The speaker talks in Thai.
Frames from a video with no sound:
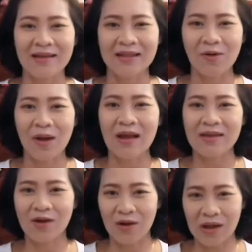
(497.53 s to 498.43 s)
แต่ว่าอ
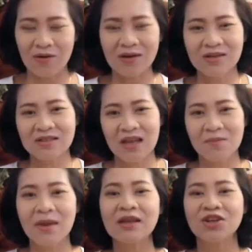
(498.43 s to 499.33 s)
ย่างของเราก็คือใช้
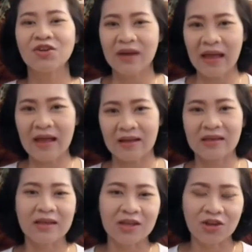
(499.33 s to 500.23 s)
ใบเงินทองนาคอี
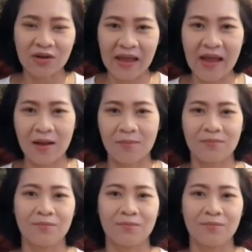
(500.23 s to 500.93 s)
กเงินทองนาค